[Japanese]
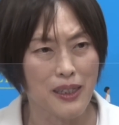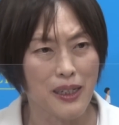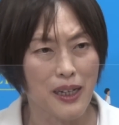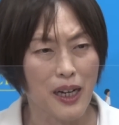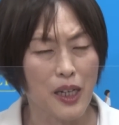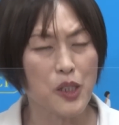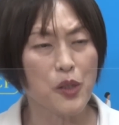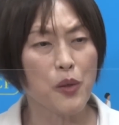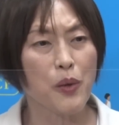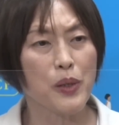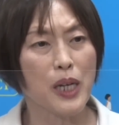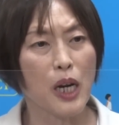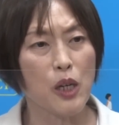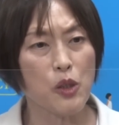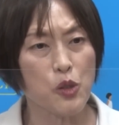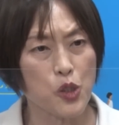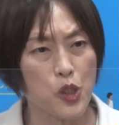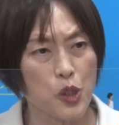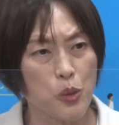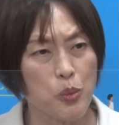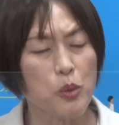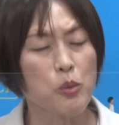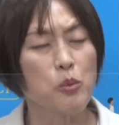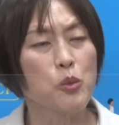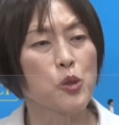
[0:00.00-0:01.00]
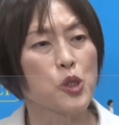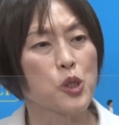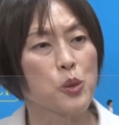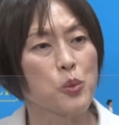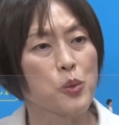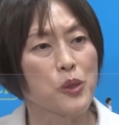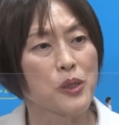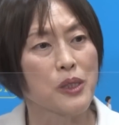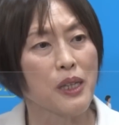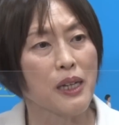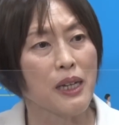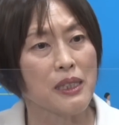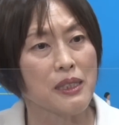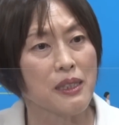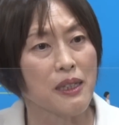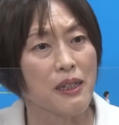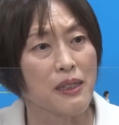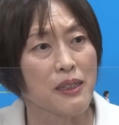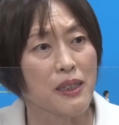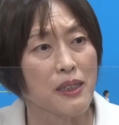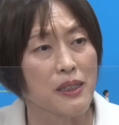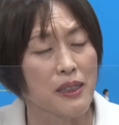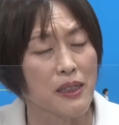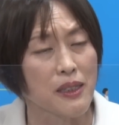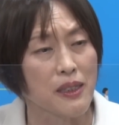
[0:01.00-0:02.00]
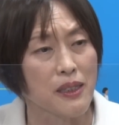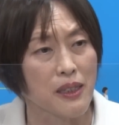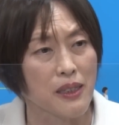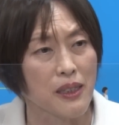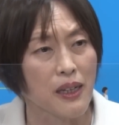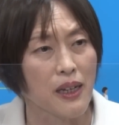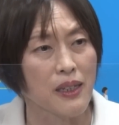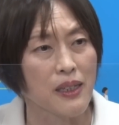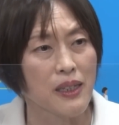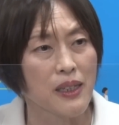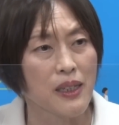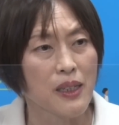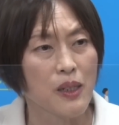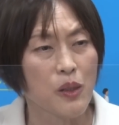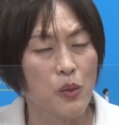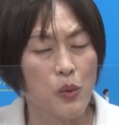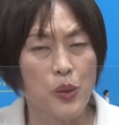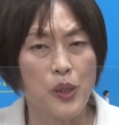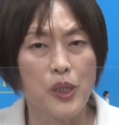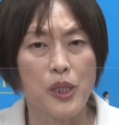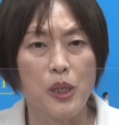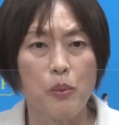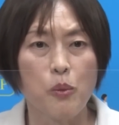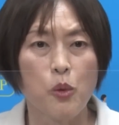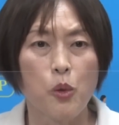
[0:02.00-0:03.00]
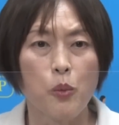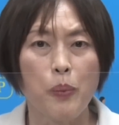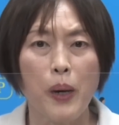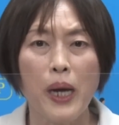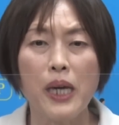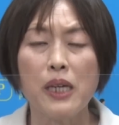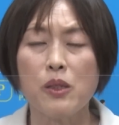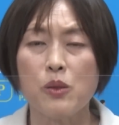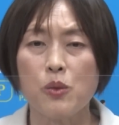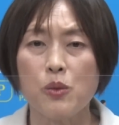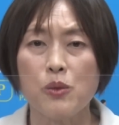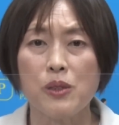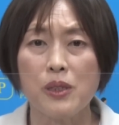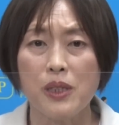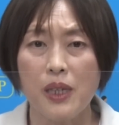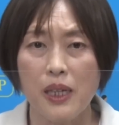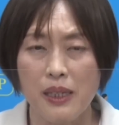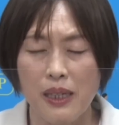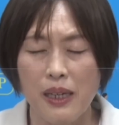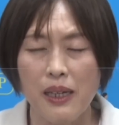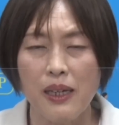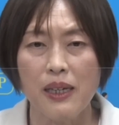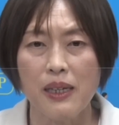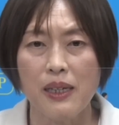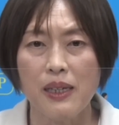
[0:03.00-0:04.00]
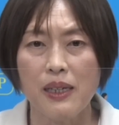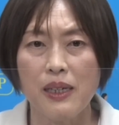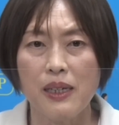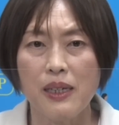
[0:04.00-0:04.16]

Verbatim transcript: あるいは学費分も自分で稼がなきゃいけないこれでもうバイト付けで、